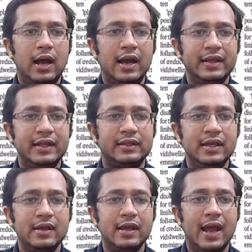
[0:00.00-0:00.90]
आगे देखते
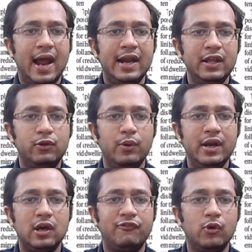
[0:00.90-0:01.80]
हैं
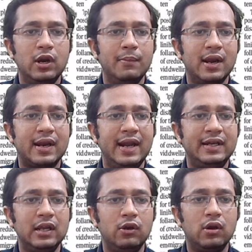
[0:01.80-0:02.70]
एडिक्वेट अफोर्डेबल
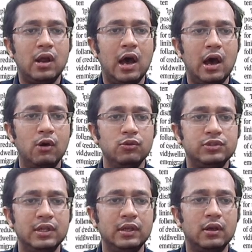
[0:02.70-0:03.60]
रेंटल और
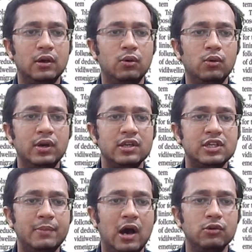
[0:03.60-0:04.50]
हाउसिंग ओनरशिप
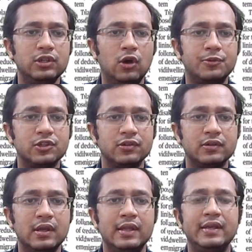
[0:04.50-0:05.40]
हाउसिंग ऑप्शन
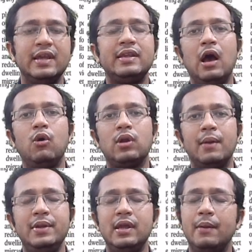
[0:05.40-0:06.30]
देखिए क्या हो रहा है
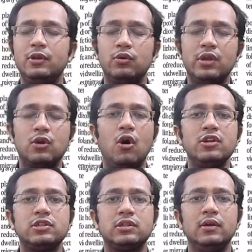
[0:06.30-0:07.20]
अभी अभी क्योंकि
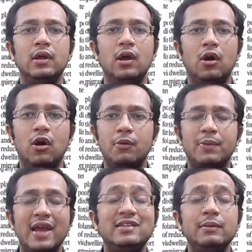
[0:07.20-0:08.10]
कॉस्ट और
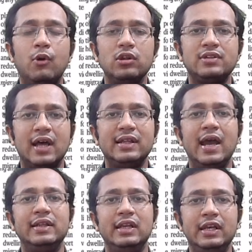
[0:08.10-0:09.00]
प्राइसिंग बहुत ज्यादा
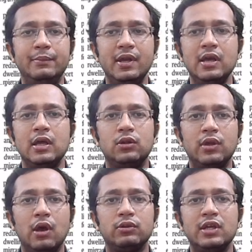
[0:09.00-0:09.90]
है दिल्ली में तो
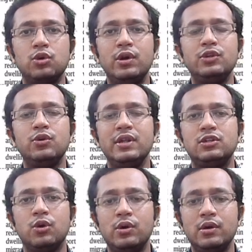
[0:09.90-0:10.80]
क्या होता है छोटी छोटी
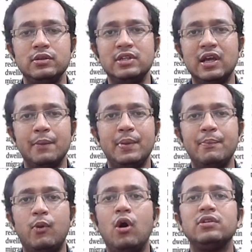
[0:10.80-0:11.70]
छोट जगह पे
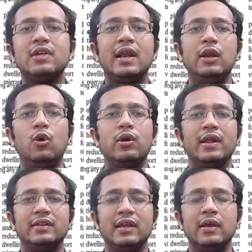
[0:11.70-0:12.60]
बहुत सारे लोग
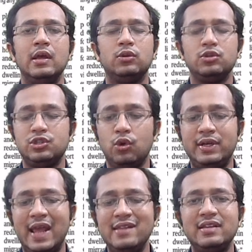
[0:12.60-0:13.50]
रहते हैं जो
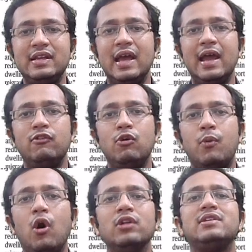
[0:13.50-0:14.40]
डेंस एरिया है वो
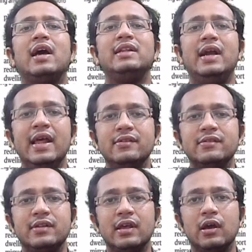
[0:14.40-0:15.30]
बहुत ज्यादा
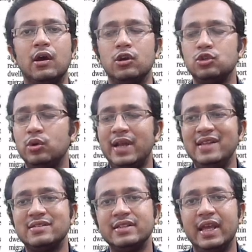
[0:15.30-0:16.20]
डेंस है और जो डेंस
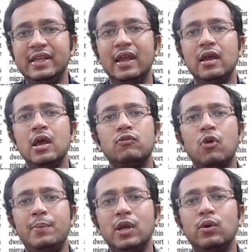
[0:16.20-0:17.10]
नहीं है वो
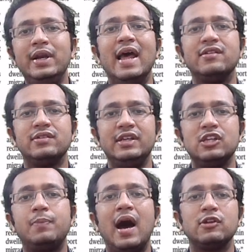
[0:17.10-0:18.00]
बिल्कुल ही डेंस नहीं है
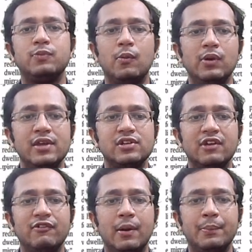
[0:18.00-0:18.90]
स्पार्स पॉपुलेशन है
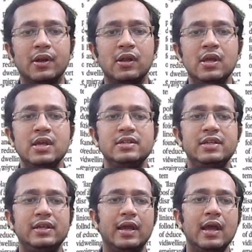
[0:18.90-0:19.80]
वहां पर ठीक है
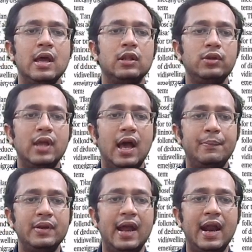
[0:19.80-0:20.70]
तो यहाँ पर ये
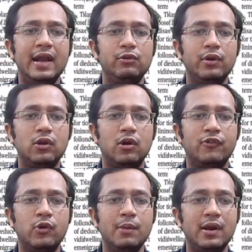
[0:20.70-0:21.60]
एडिक्वेट
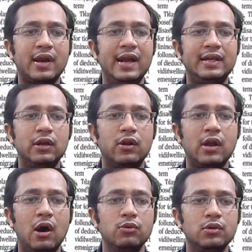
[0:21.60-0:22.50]
अफोर्डेबल रेंटल और हाउस
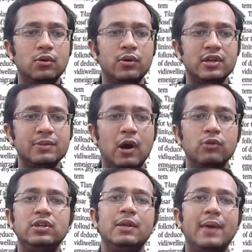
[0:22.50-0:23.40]
ओनरशिप हाउसिंग की
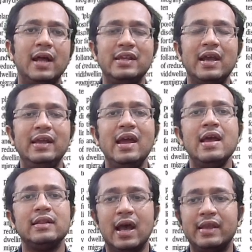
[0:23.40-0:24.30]
बात की गई है
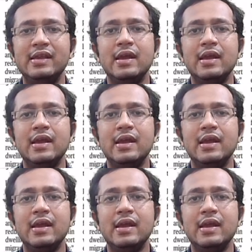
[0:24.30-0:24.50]
ताकि